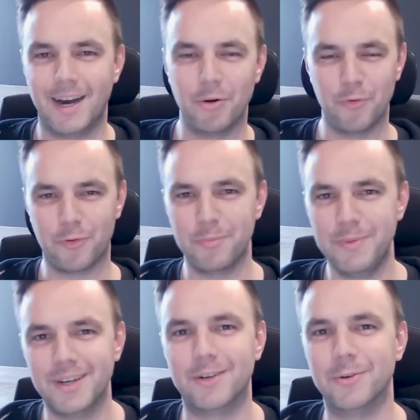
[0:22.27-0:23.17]
Hallo von
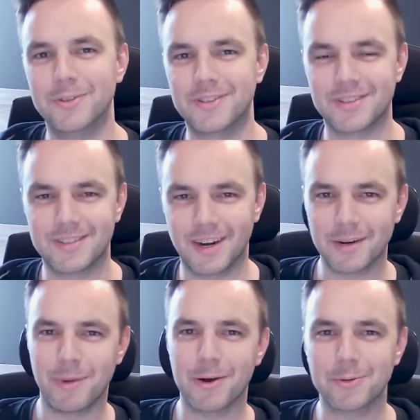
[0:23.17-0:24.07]
mir und
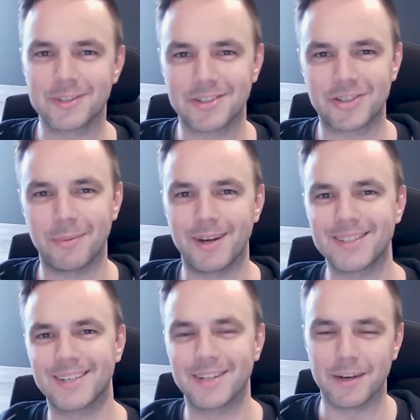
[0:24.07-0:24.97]
danke Markus, dass ich
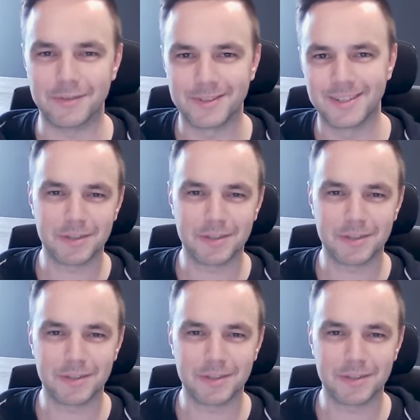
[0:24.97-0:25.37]
dabei sein darf.